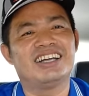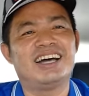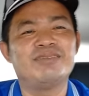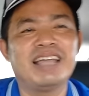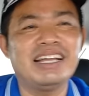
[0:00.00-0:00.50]

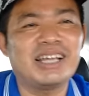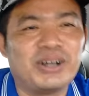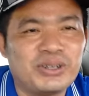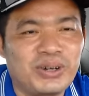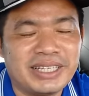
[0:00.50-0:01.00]
thống nhất với
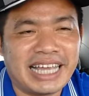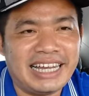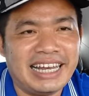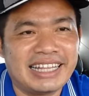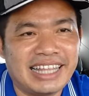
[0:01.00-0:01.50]
cô chú anh
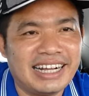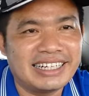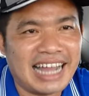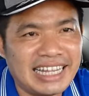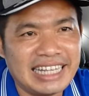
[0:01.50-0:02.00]
chị là từ
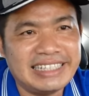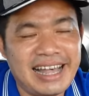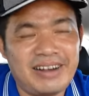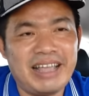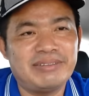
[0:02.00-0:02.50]
nay về
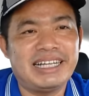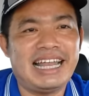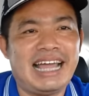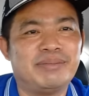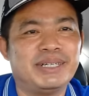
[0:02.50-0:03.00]
sau em sẽ
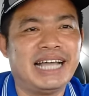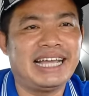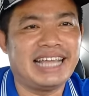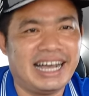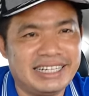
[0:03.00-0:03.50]
live
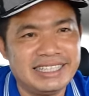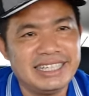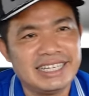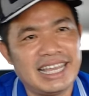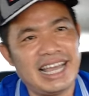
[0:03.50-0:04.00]
12 giờ
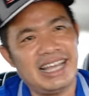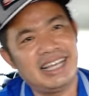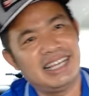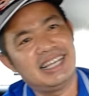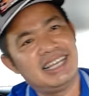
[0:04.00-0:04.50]
nha
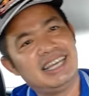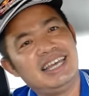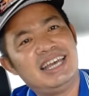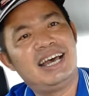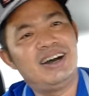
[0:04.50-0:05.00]

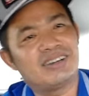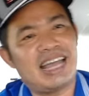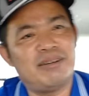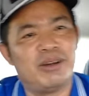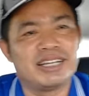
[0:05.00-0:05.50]
ok
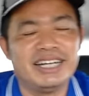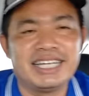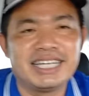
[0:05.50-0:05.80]
mọi người